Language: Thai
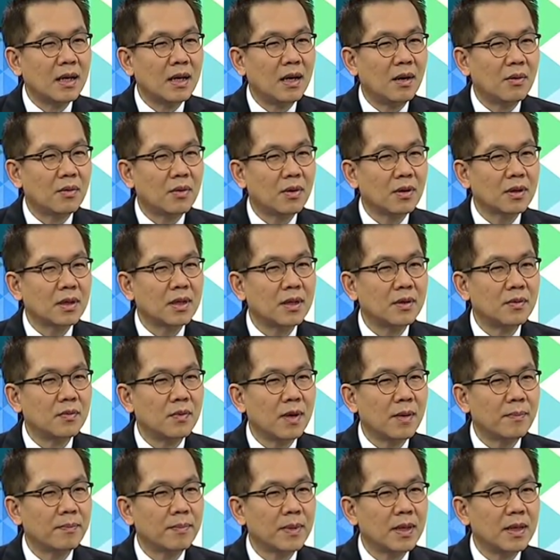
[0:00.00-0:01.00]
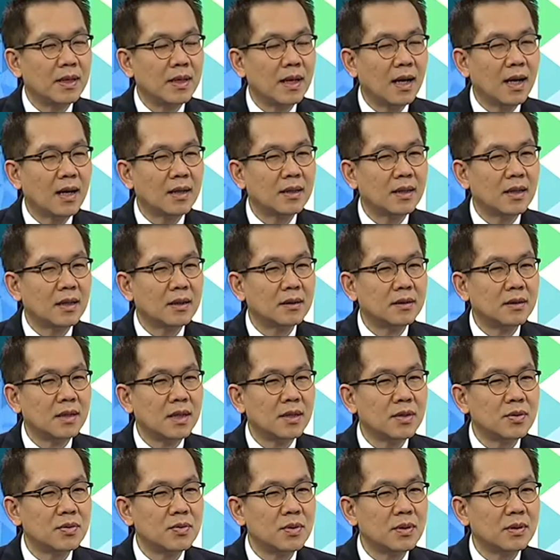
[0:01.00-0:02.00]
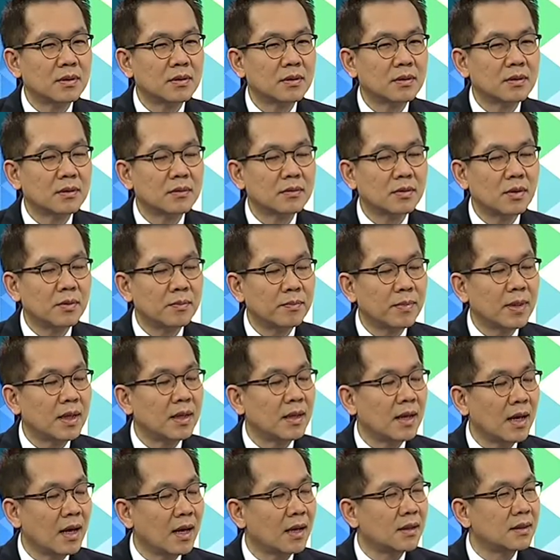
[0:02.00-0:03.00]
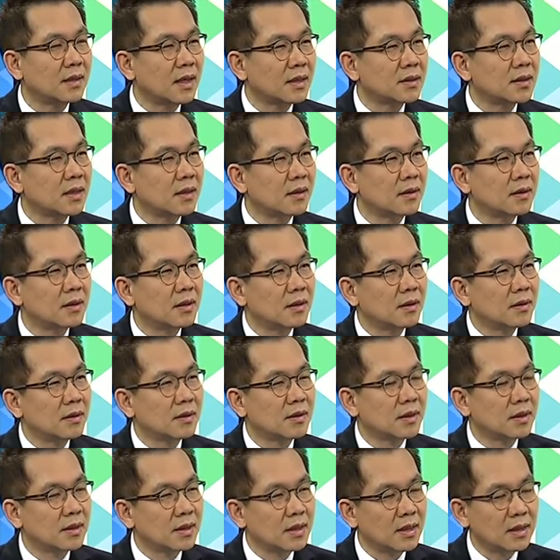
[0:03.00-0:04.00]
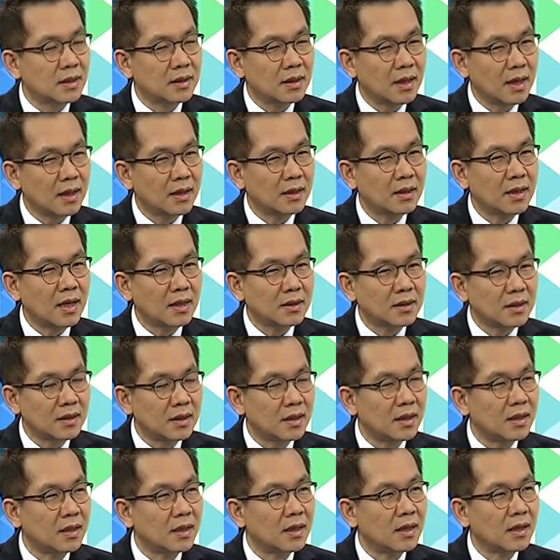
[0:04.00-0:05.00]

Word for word: เราก็คิดว่าปีหน้าเนี่ยในช่วงต้นปีหน้าน่าจะเศรษฐกิจไทยน่าจะดี